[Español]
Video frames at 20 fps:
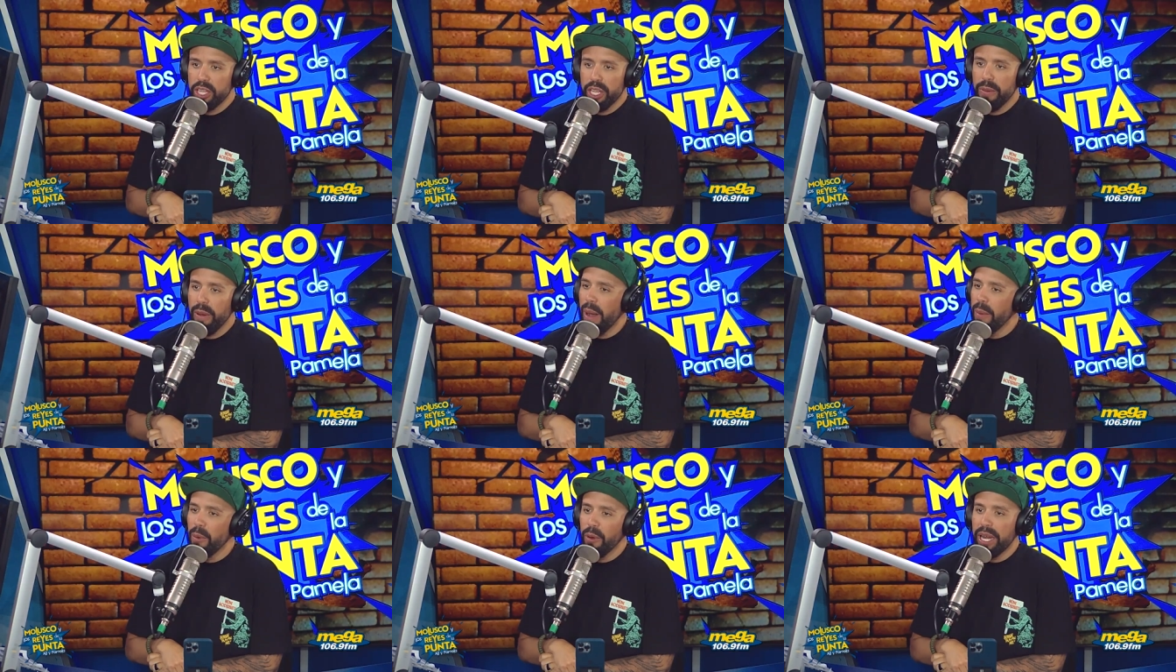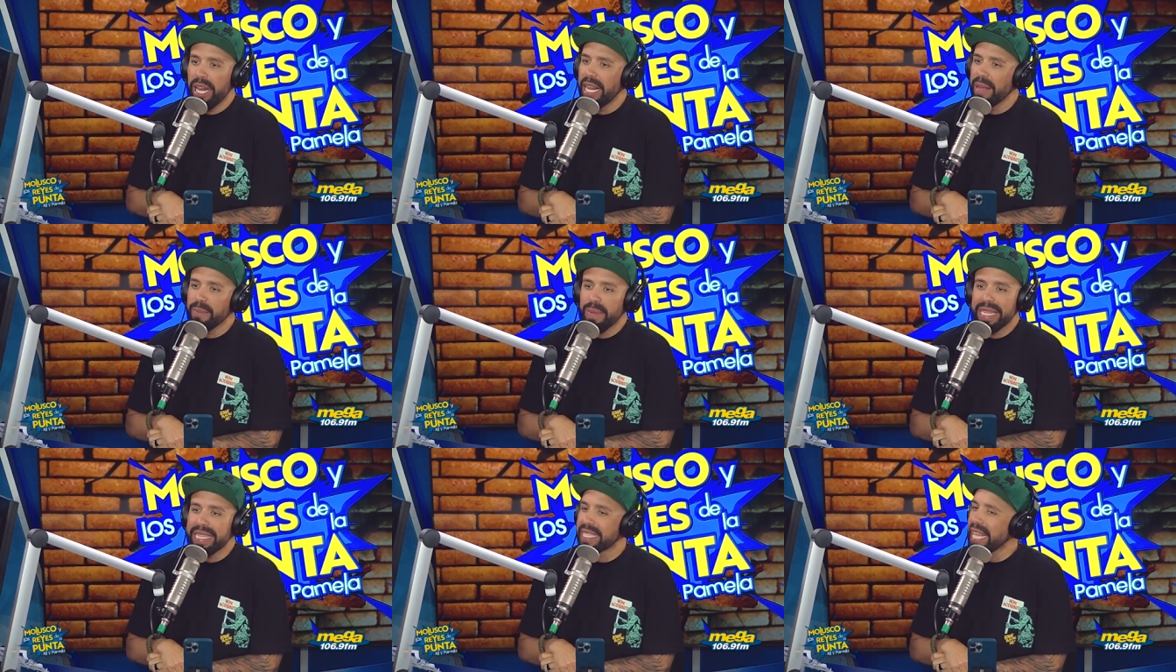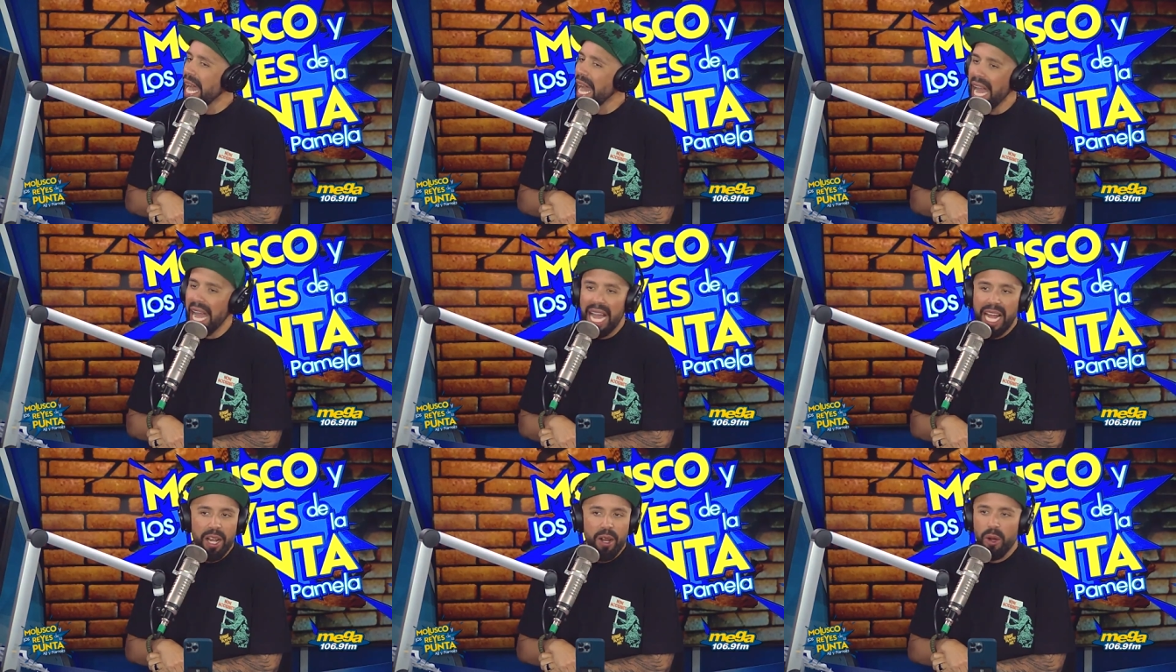vas a poner a
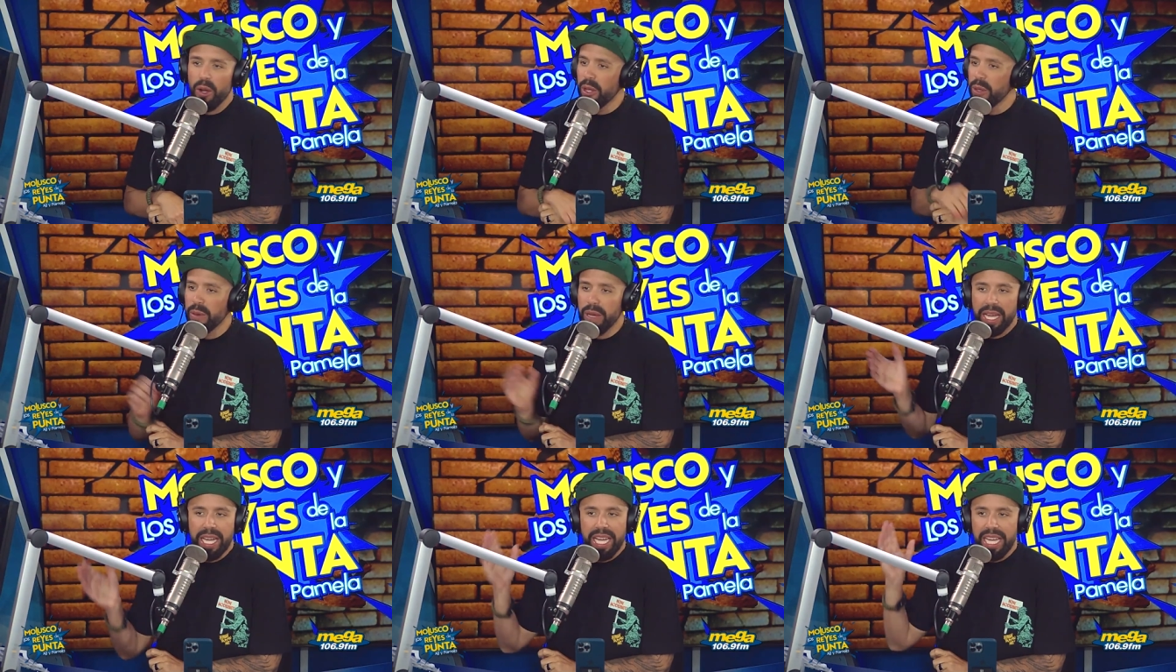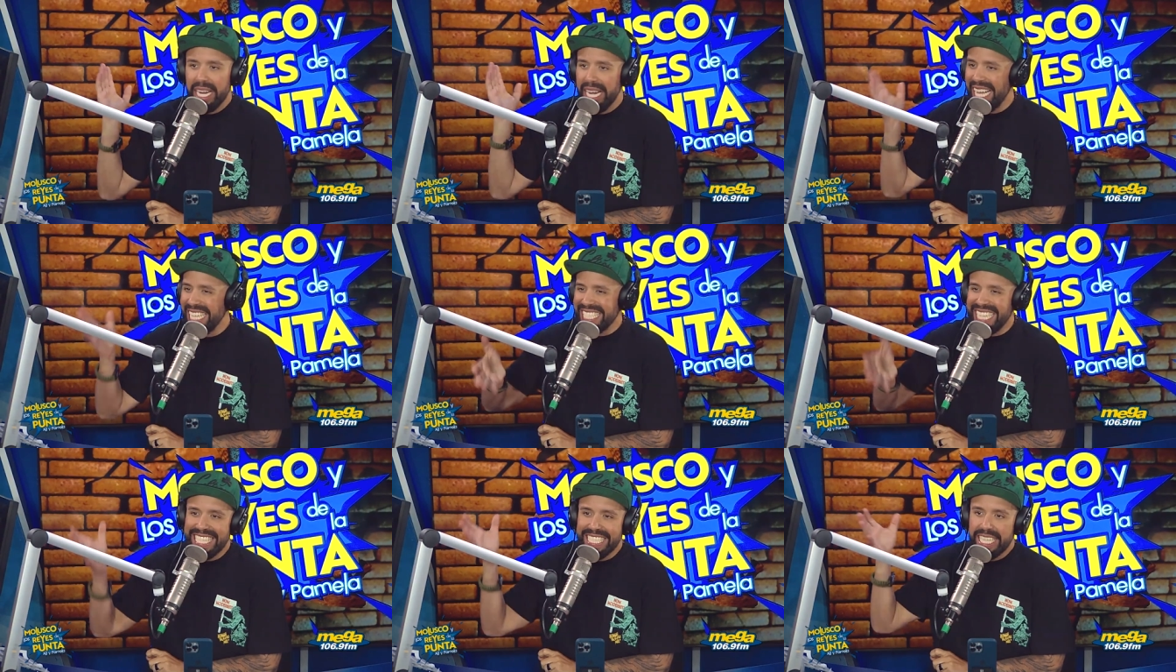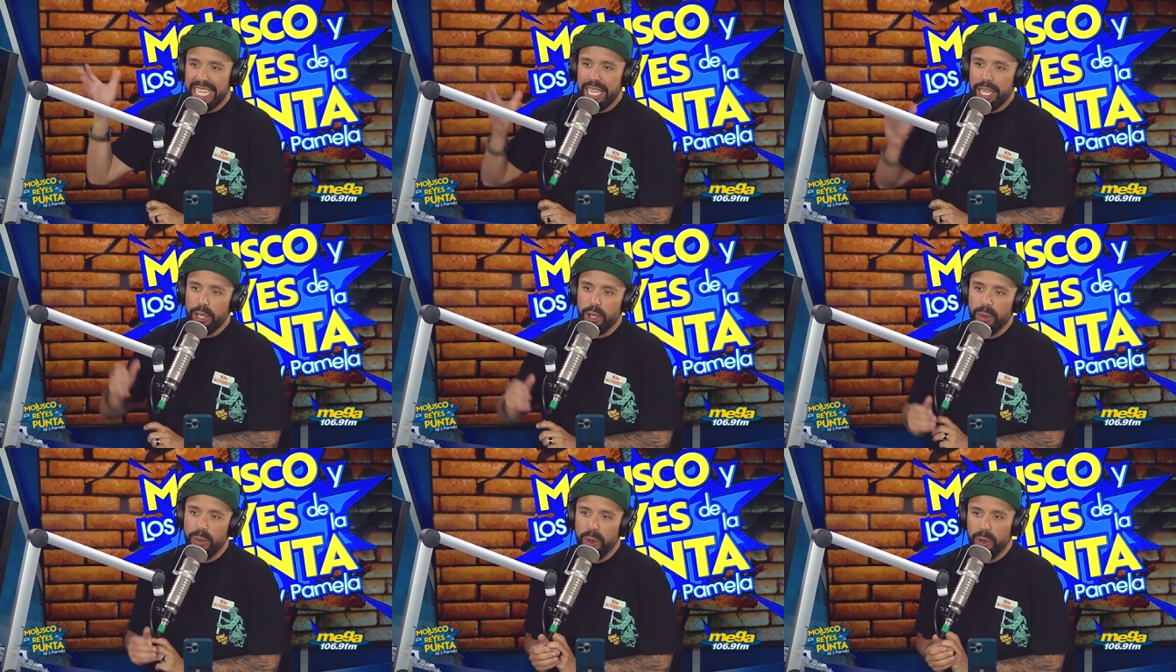inventarlo, En la esencia
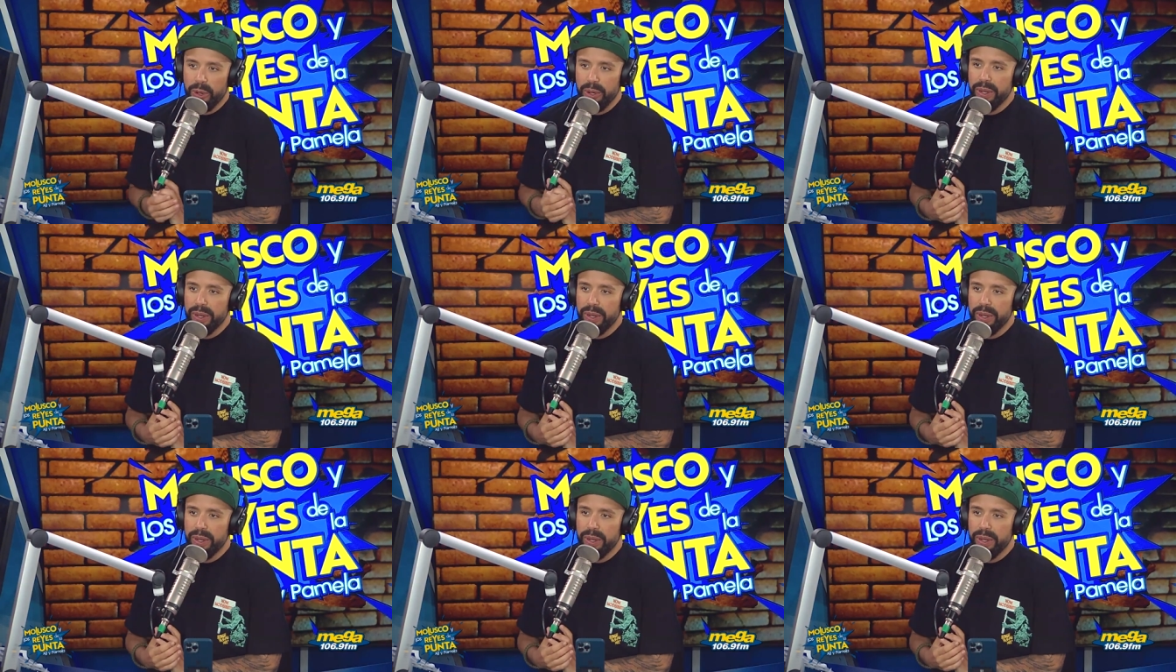de Yomo. Hay